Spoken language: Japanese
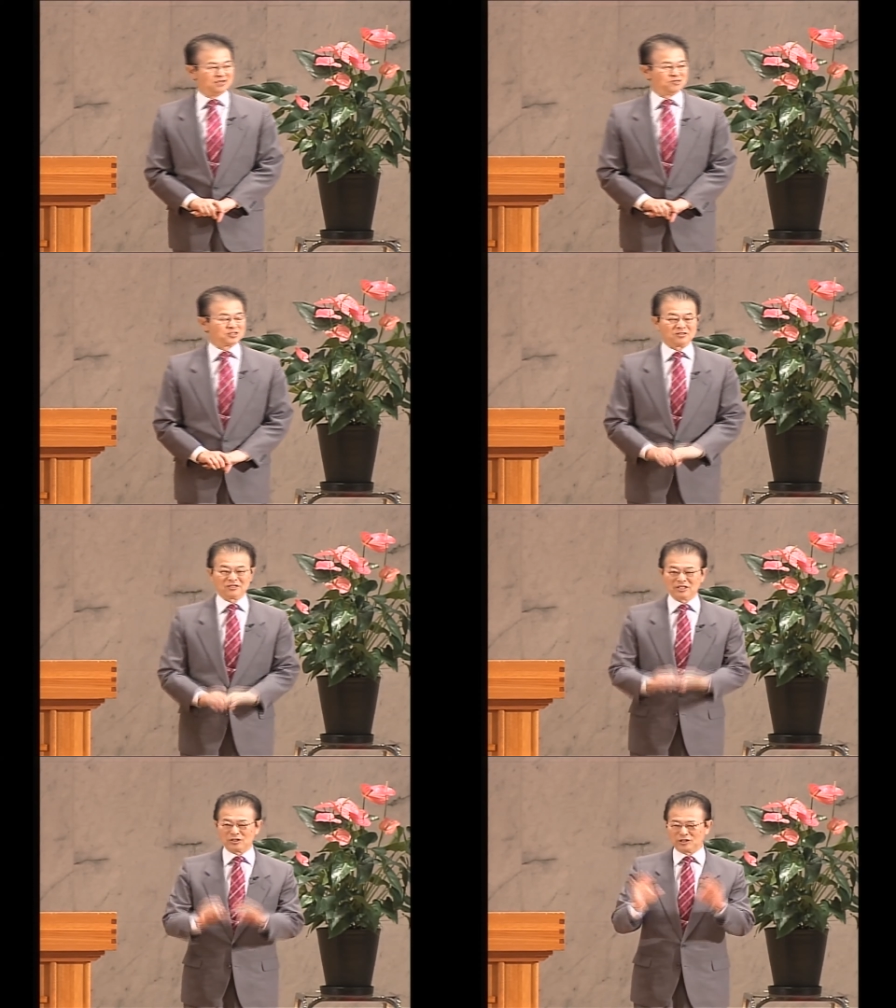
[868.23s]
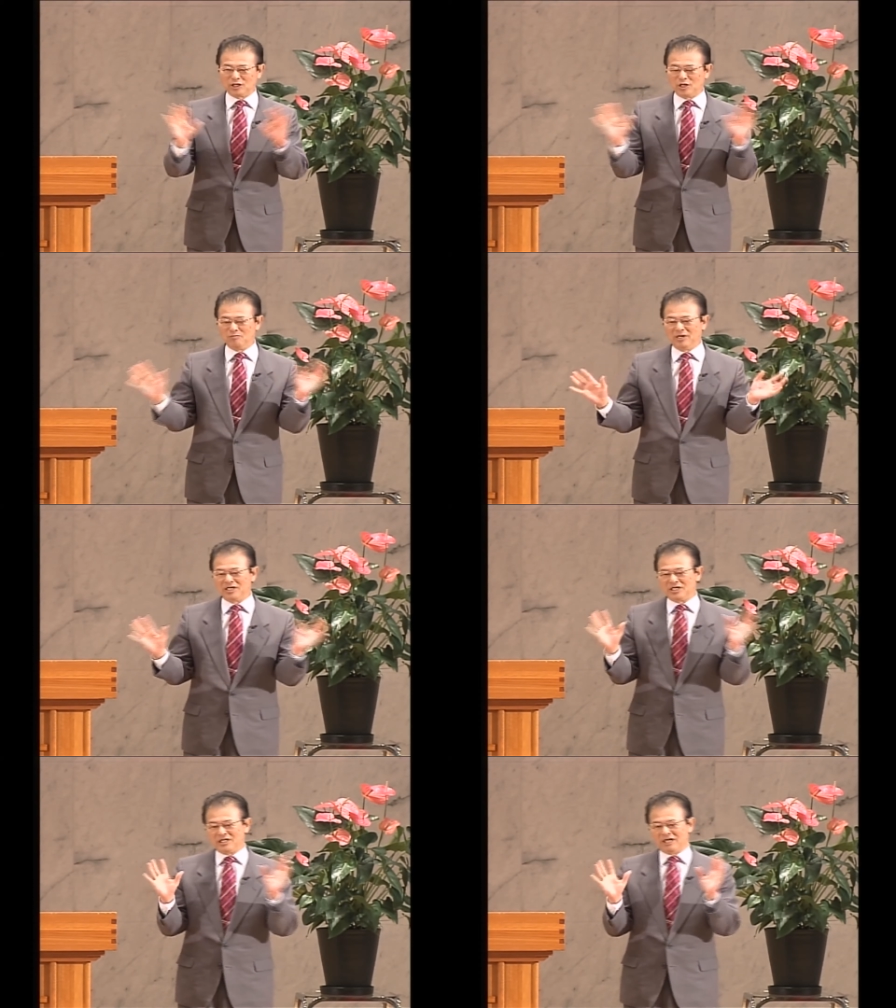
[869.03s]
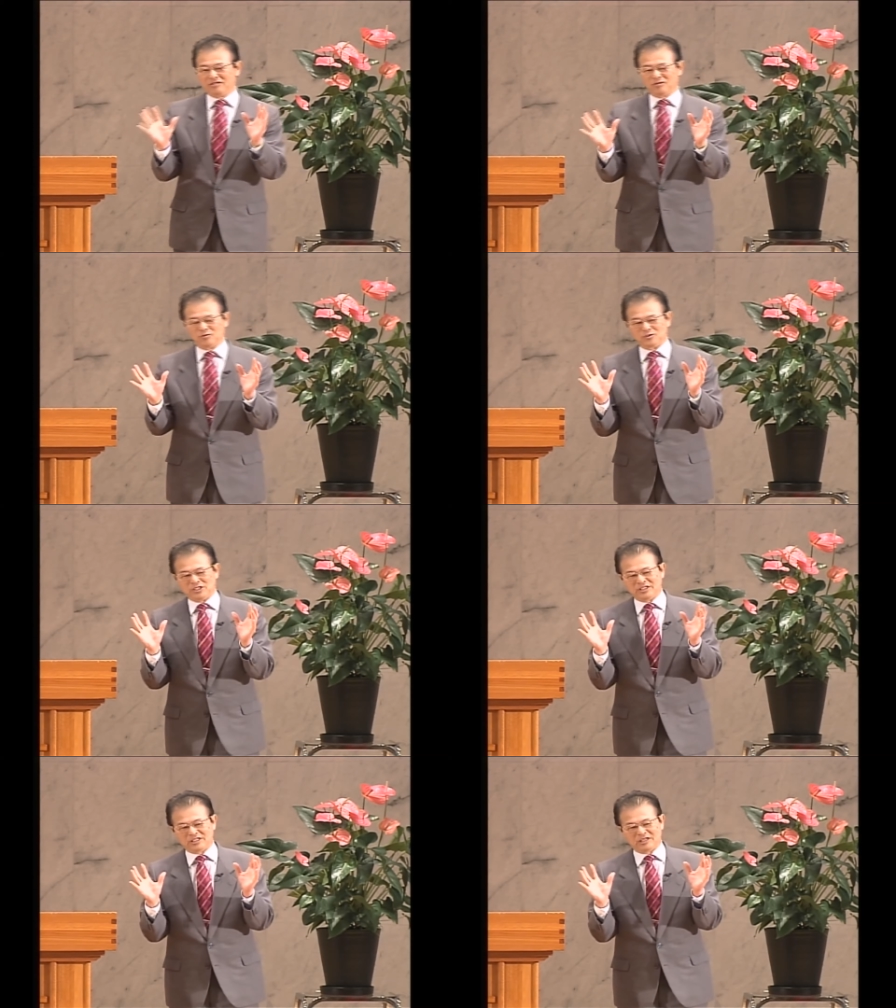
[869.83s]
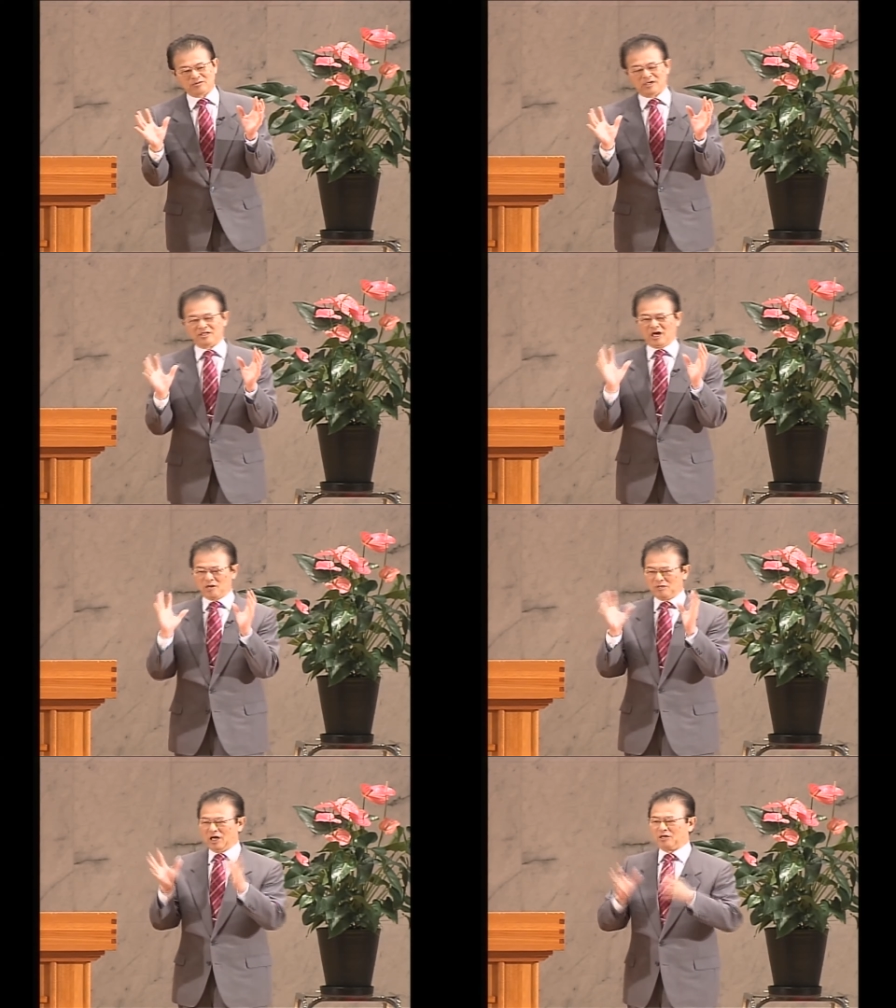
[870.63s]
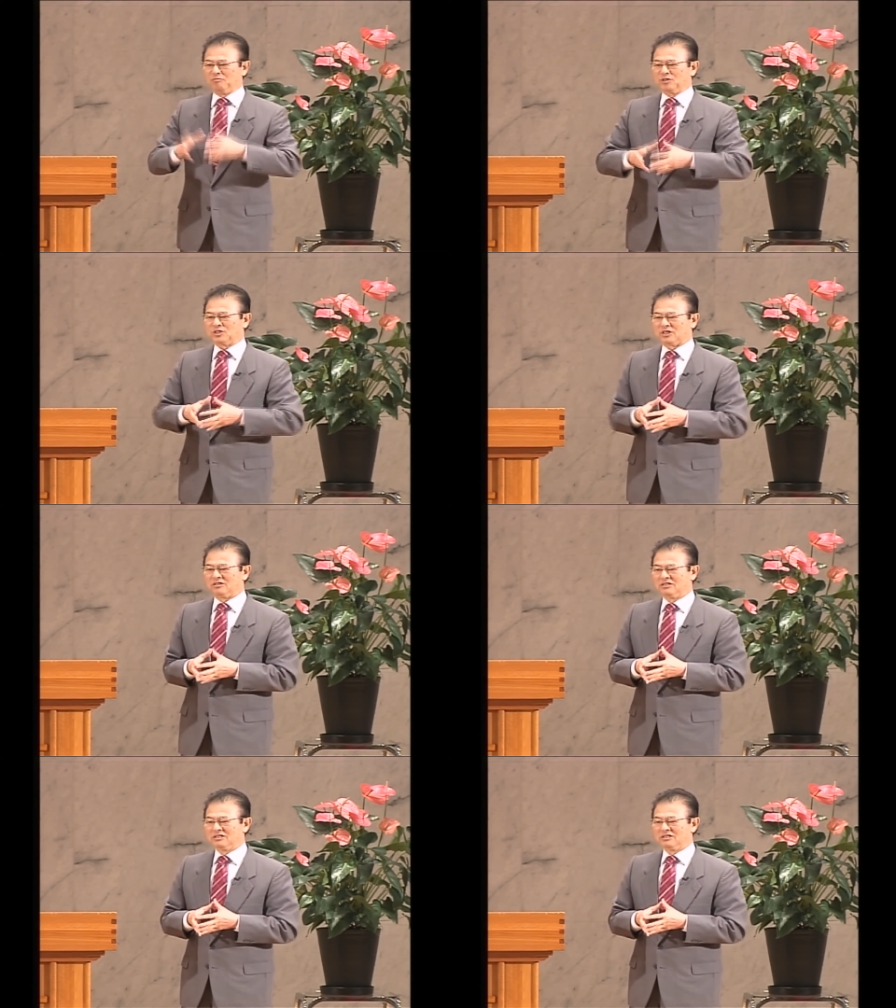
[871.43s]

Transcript: 皆さん私たちが今生きているこの人生というのは悩みはありますよ。